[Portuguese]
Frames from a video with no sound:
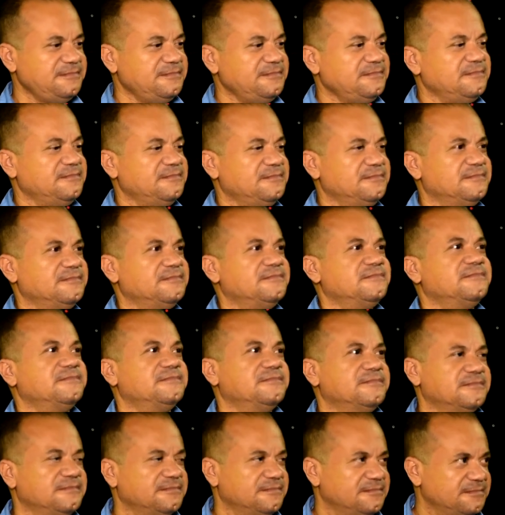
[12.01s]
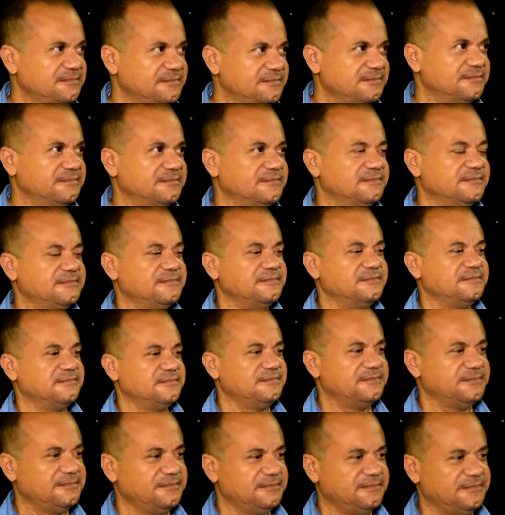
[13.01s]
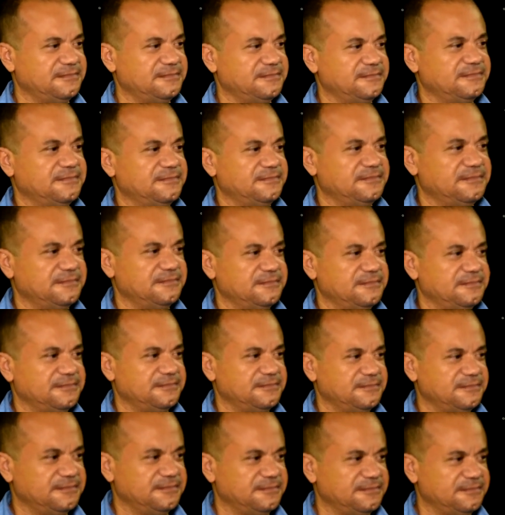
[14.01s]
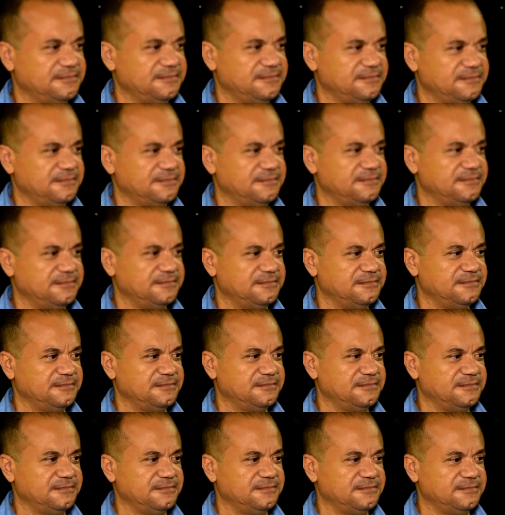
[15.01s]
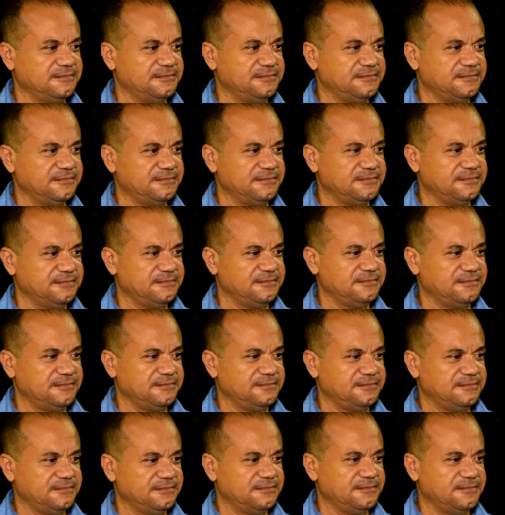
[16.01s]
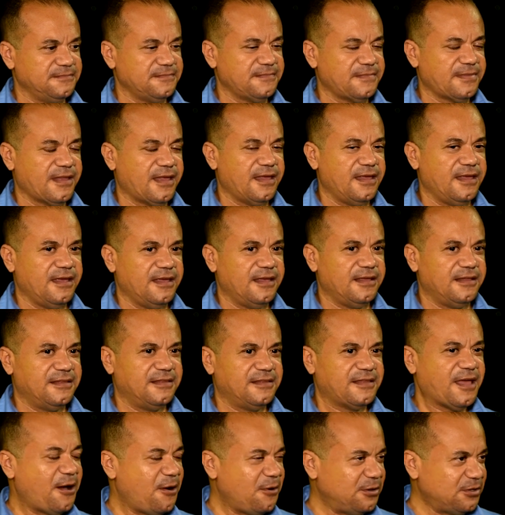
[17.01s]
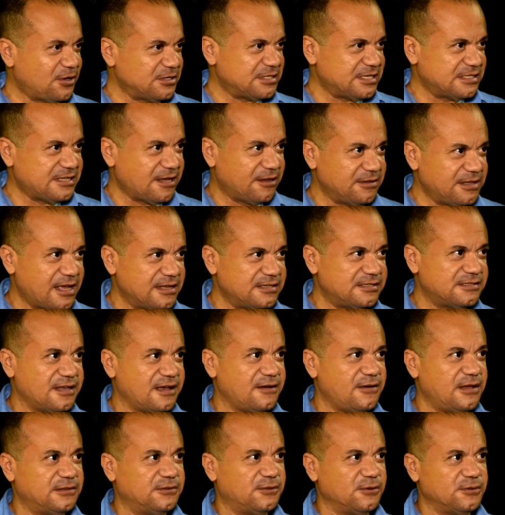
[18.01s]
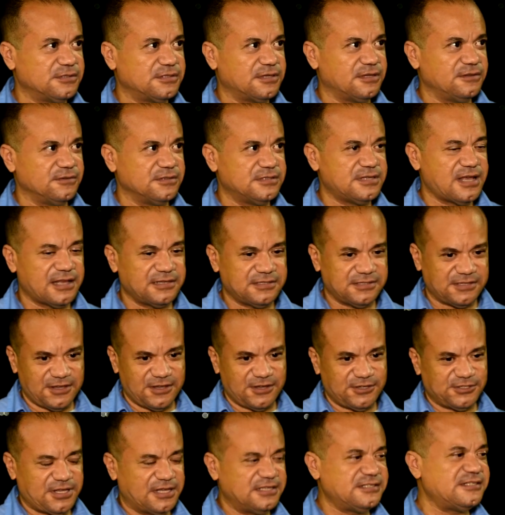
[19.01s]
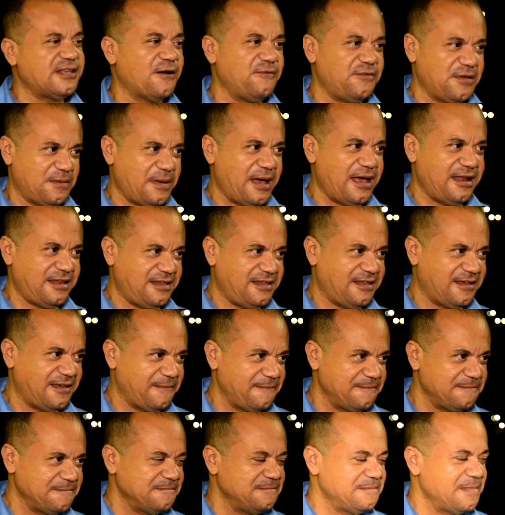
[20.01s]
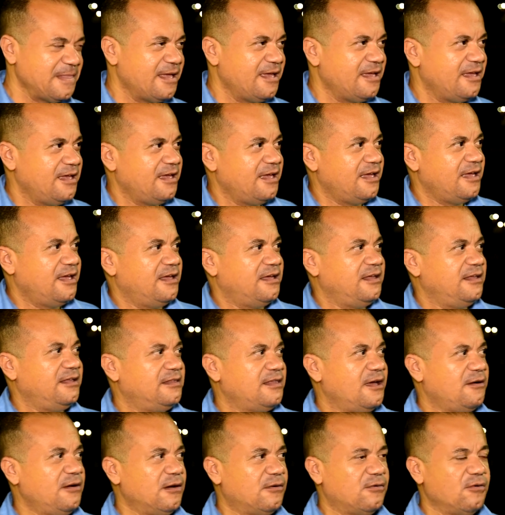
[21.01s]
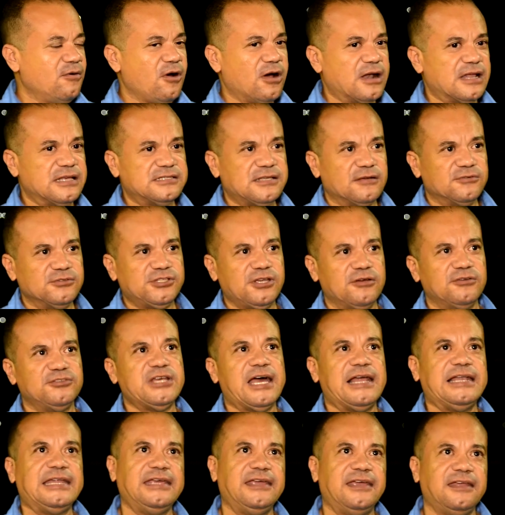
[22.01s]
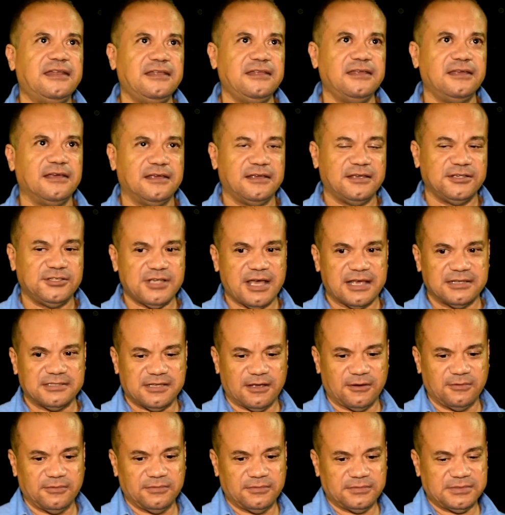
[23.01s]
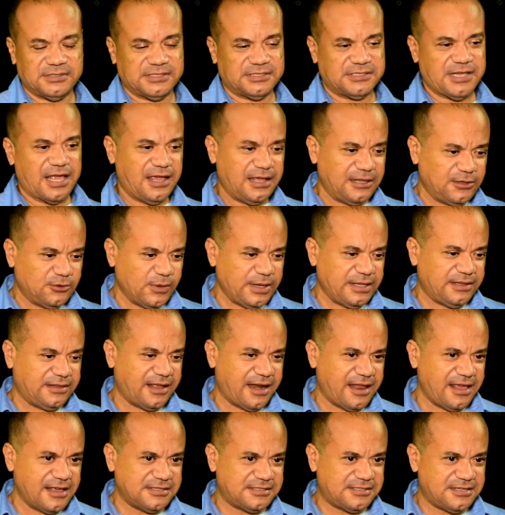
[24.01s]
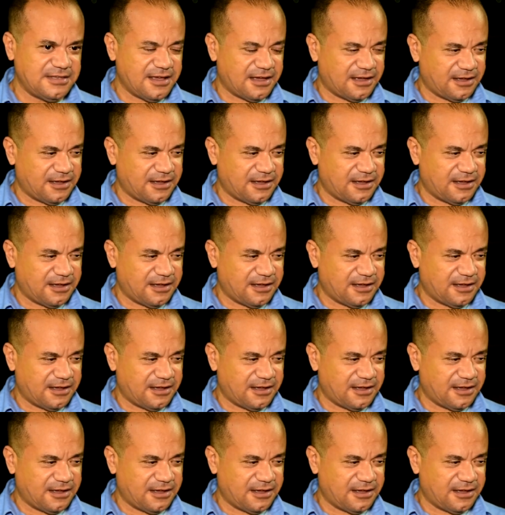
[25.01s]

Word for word: município e qual a expectativa para esse ano? O que a população pode esperar de diferencial? Então, nossa saudação a todos que nos assistem. Salve Maria! Então, é com o coração cheio de alegria que já são 113